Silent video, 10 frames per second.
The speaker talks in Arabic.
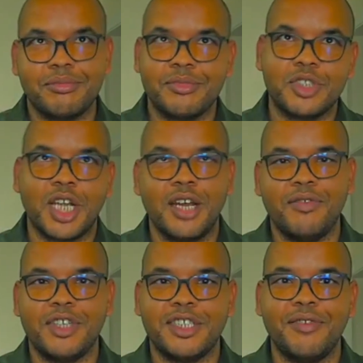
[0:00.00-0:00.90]
مصطلح
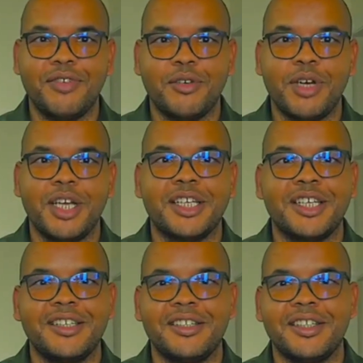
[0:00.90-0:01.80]
فلسفي
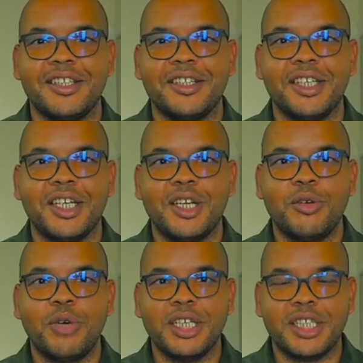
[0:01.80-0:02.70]
ولكن
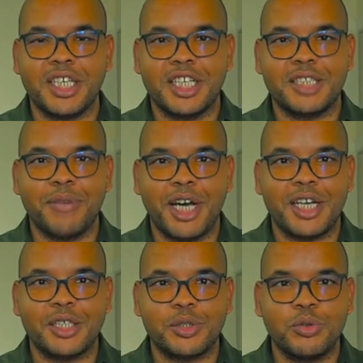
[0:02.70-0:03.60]
الواحد كيجلس مع
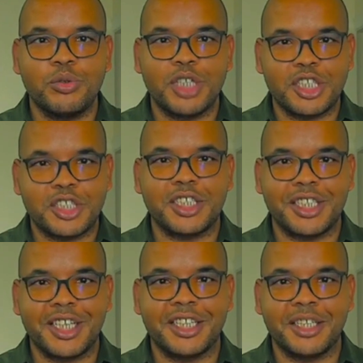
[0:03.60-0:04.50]
راسو كيتصنت
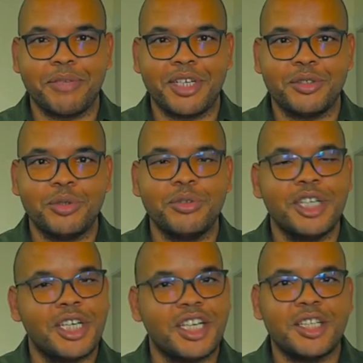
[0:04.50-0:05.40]
لعظيماتو
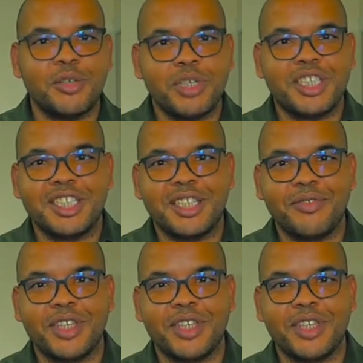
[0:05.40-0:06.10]
هذا هو اكتشاف